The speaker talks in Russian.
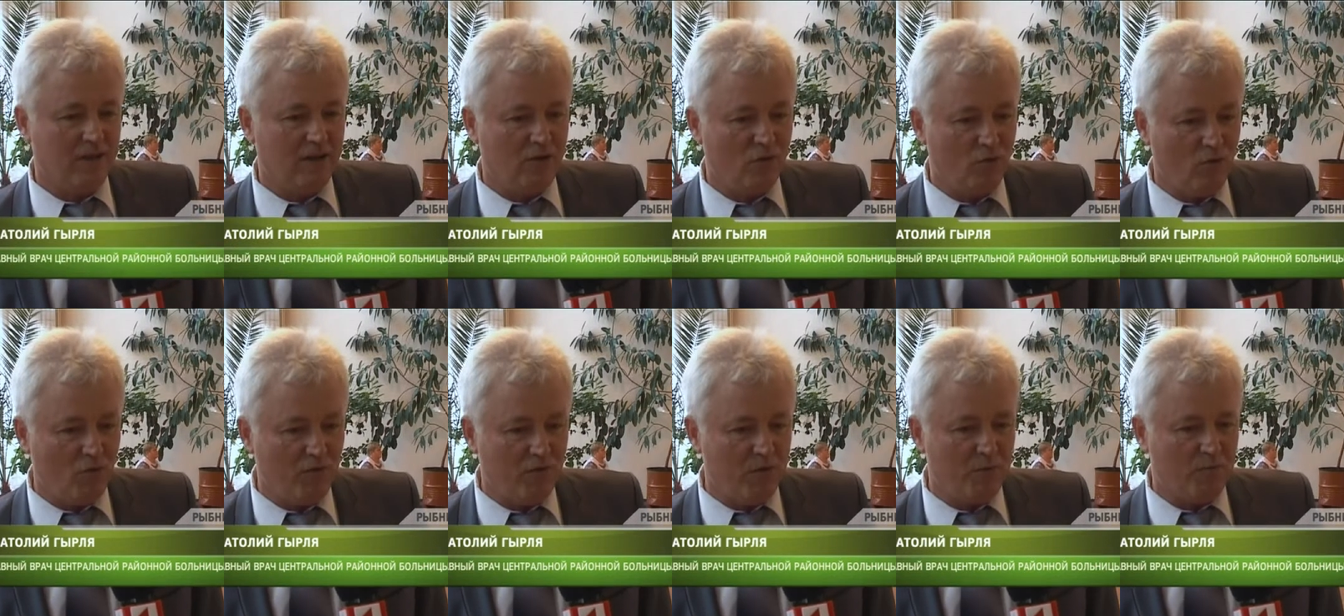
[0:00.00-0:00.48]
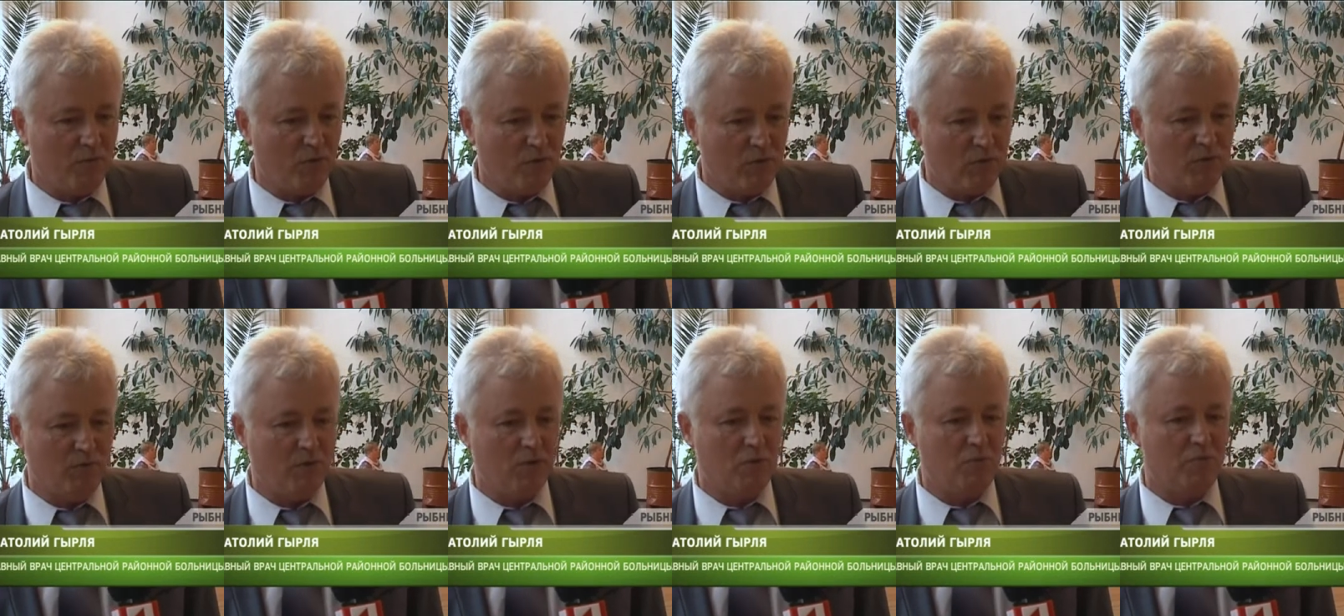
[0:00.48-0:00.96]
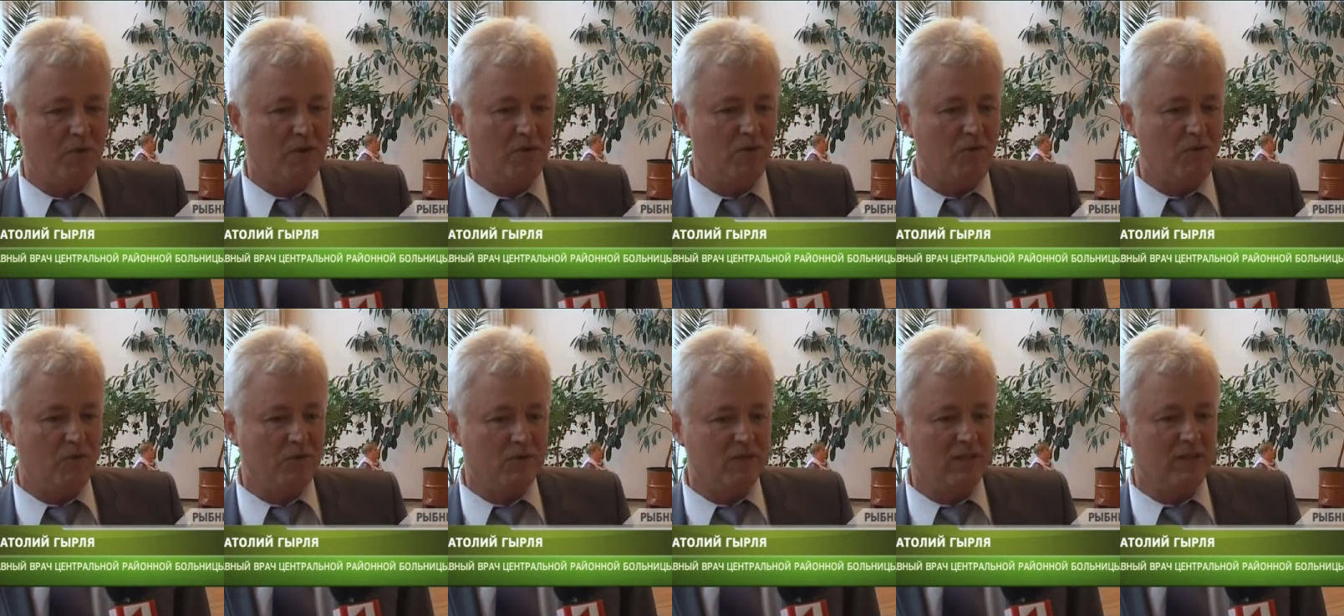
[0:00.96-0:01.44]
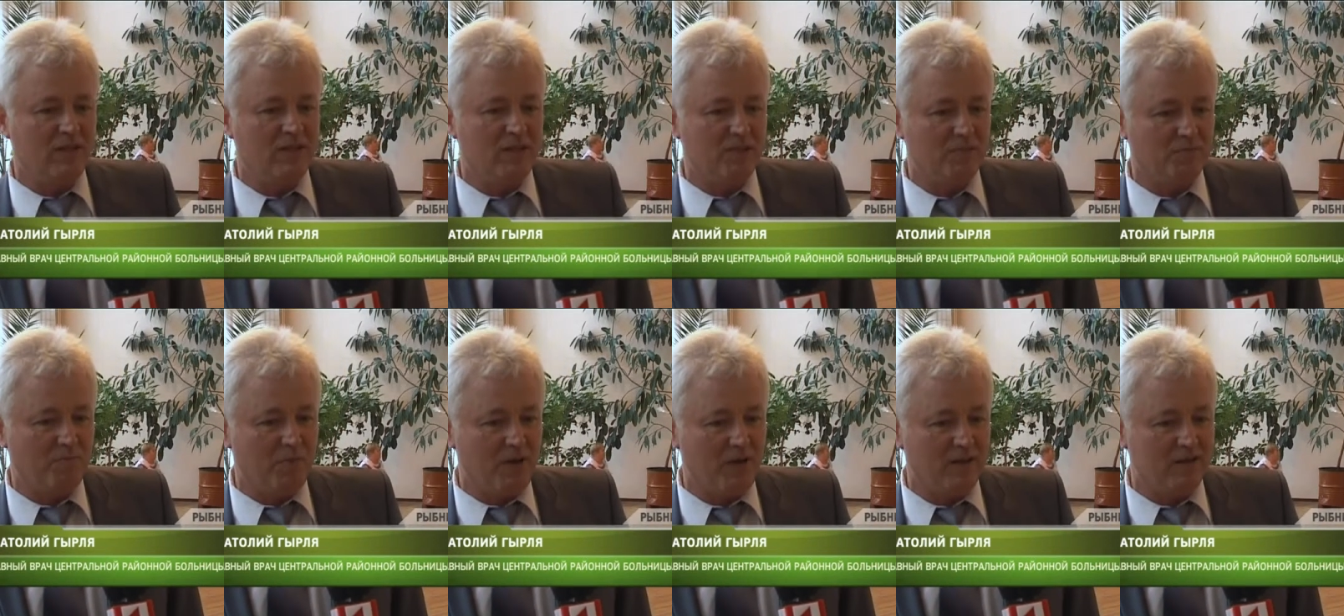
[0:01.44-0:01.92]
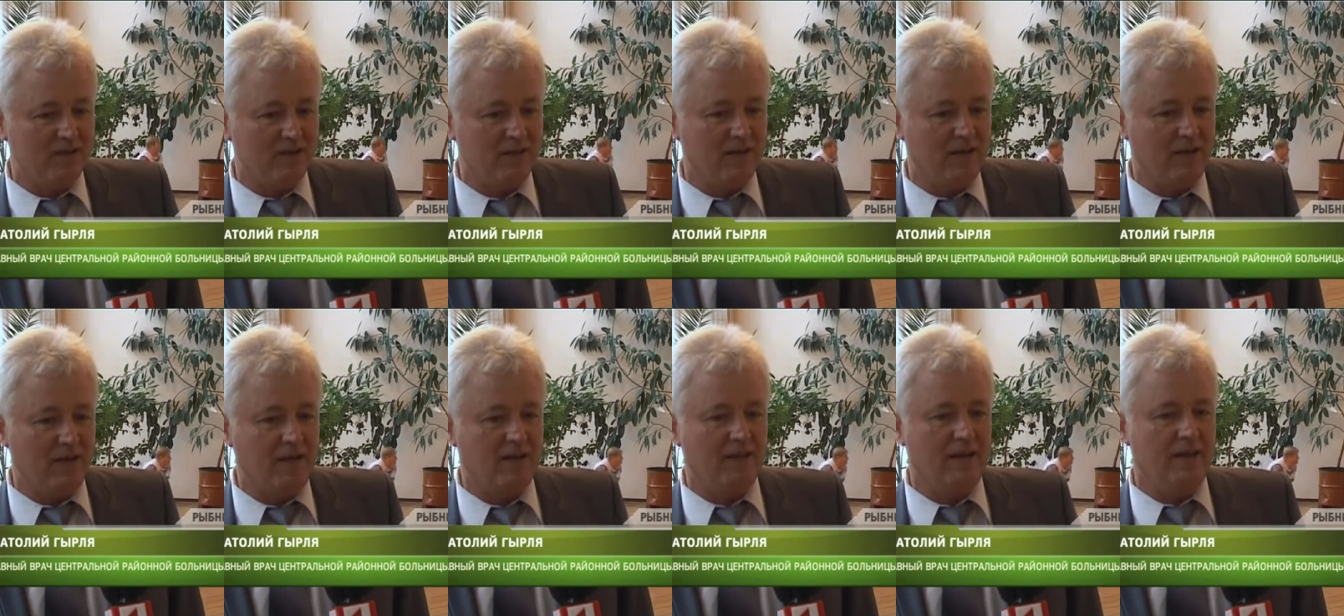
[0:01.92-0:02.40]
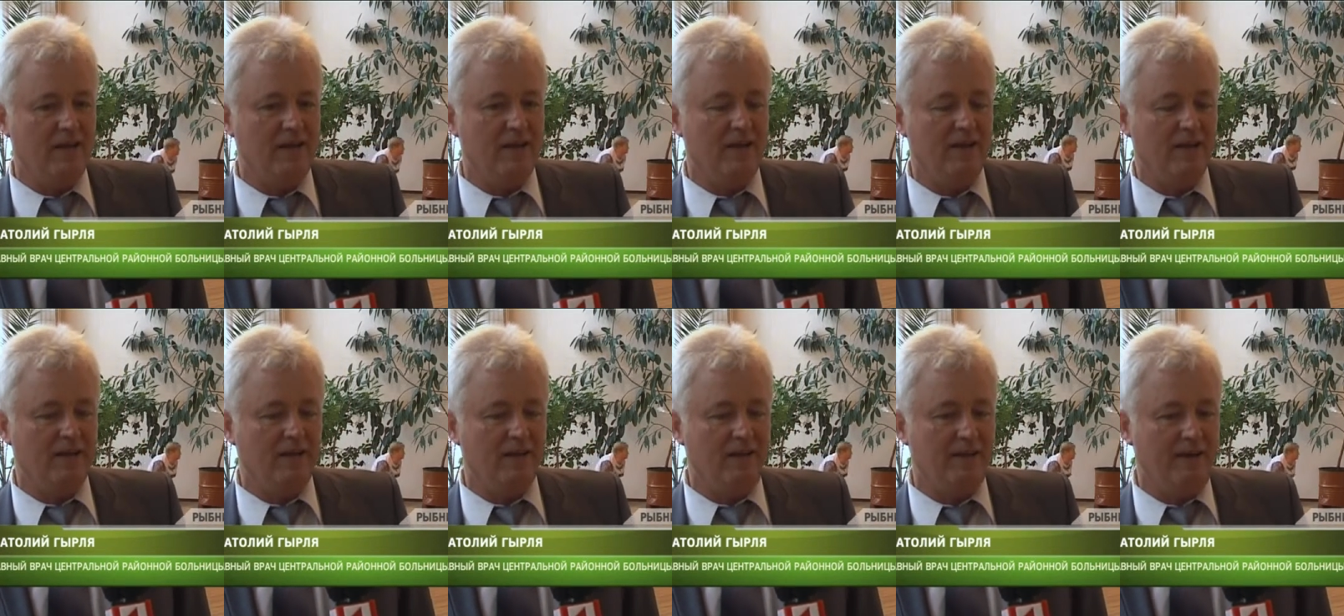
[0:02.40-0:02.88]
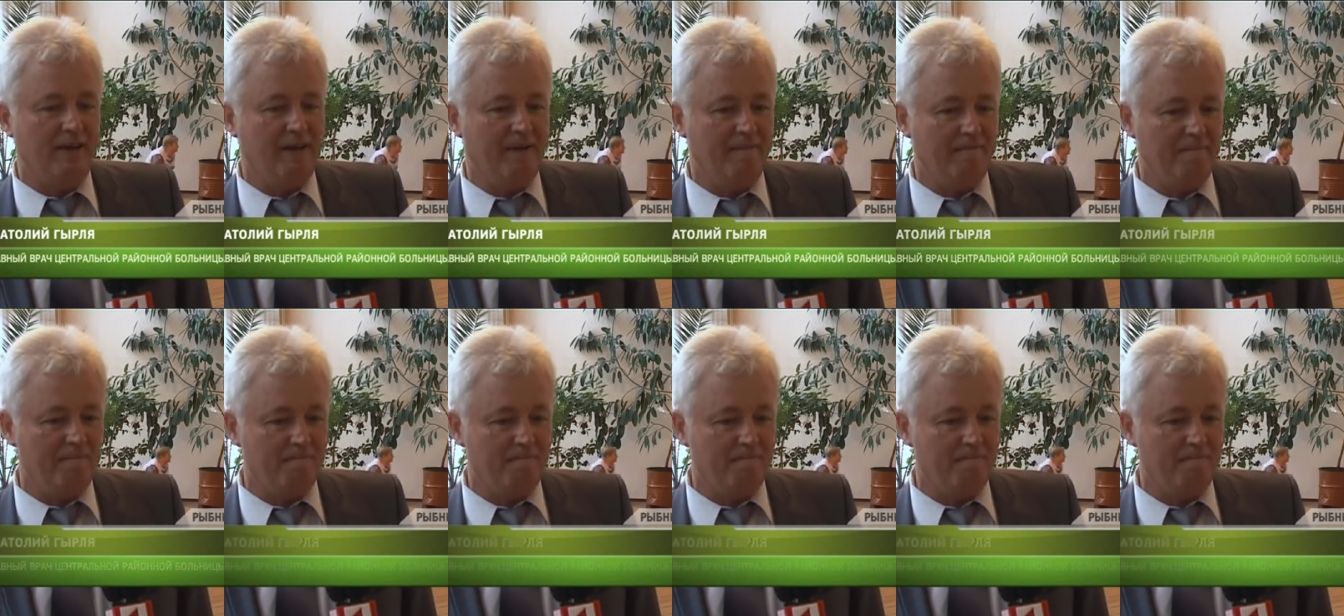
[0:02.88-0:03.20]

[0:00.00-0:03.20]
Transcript: новый противотуберкулезный диспансер и э,